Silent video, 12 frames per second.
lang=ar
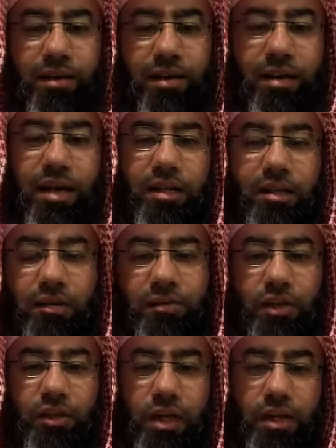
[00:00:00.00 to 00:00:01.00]
للأسف
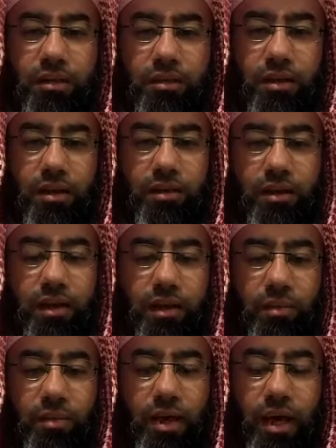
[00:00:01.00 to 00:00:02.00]
سجلت
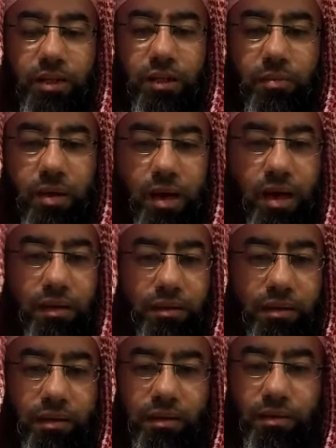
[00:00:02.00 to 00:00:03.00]
تقريبا عشر
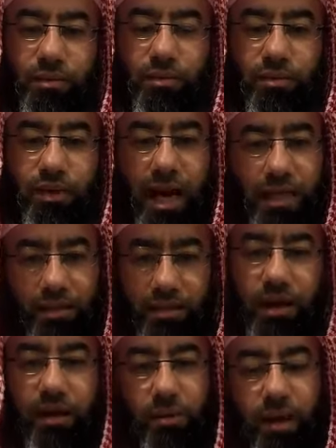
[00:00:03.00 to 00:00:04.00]
مقاطع قاعد
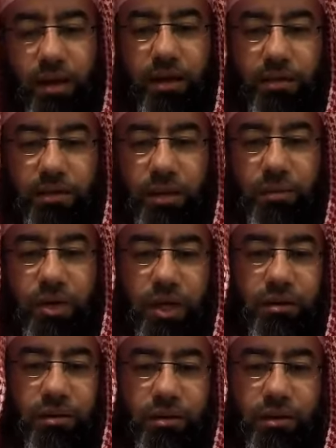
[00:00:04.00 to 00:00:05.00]
تتدرب على سناب
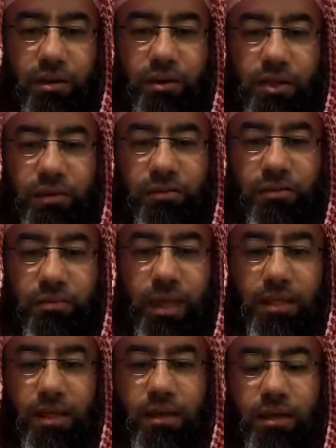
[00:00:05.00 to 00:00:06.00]
شات اكتشفت
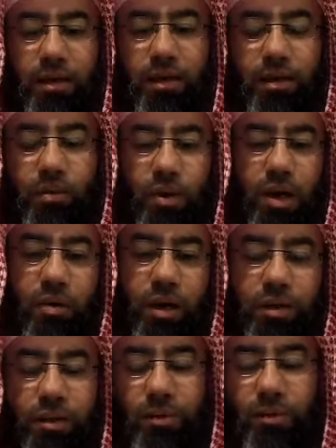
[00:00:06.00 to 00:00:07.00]
بعدين أن ولا
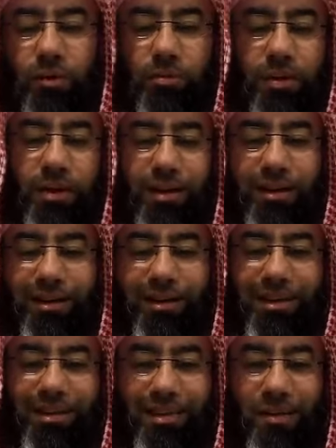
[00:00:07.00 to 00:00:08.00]
واحدة منهم
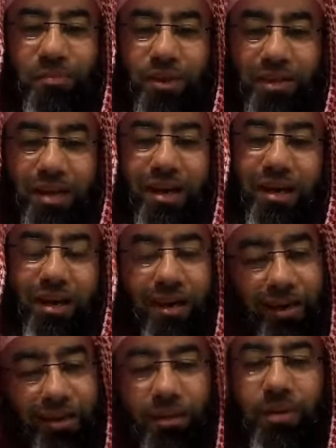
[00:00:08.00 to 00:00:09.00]
تم إرسالها راح
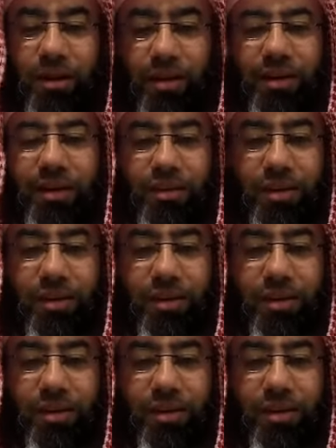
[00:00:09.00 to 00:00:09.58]
أعيدها مرة ثانية